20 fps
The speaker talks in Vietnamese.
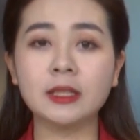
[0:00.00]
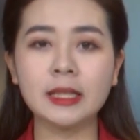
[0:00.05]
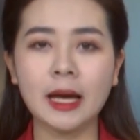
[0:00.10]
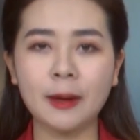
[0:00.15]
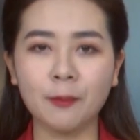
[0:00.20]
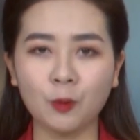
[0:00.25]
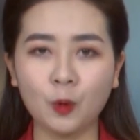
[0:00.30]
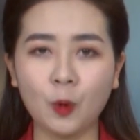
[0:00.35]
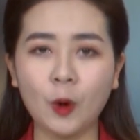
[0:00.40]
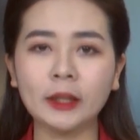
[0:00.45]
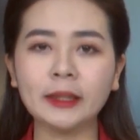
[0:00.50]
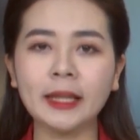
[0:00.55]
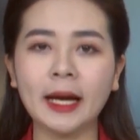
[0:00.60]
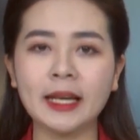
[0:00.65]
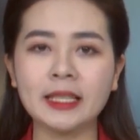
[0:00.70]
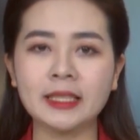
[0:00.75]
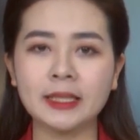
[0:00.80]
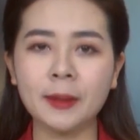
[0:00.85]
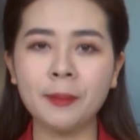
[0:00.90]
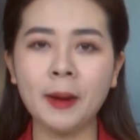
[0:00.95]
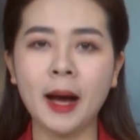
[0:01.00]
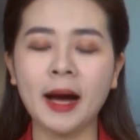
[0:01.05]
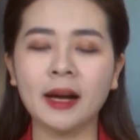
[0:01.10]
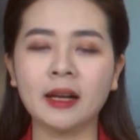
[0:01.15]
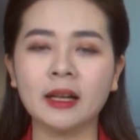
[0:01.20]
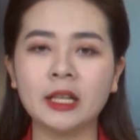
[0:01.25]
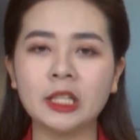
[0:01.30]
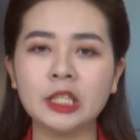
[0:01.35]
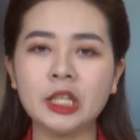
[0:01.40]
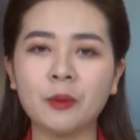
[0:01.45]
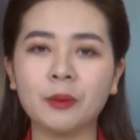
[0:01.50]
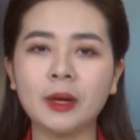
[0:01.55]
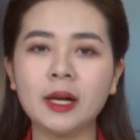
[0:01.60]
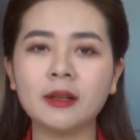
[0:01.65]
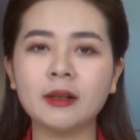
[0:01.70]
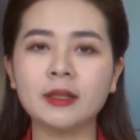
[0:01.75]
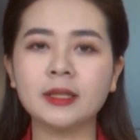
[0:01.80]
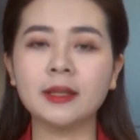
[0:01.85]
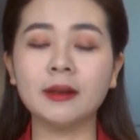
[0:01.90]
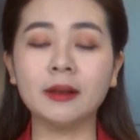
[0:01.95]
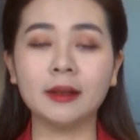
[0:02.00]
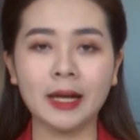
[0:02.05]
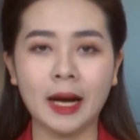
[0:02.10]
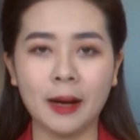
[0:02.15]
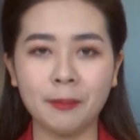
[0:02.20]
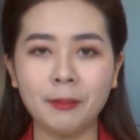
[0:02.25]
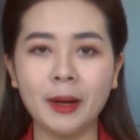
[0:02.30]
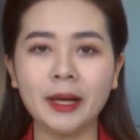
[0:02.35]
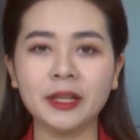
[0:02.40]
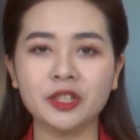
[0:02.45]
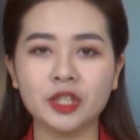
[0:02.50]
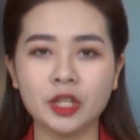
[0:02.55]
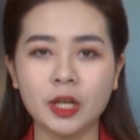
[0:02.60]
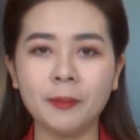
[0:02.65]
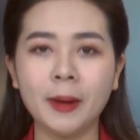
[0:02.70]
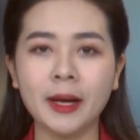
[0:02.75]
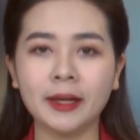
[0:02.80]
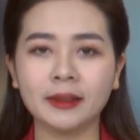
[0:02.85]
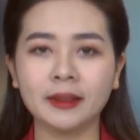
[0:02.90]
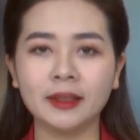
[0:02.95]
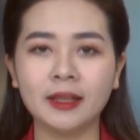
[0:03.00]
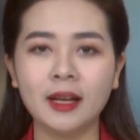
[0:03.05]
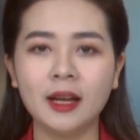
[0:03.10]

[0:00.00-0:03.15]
giảm quá tải xếp hàng trong các cơ sở khám bệnh chữa bệnh.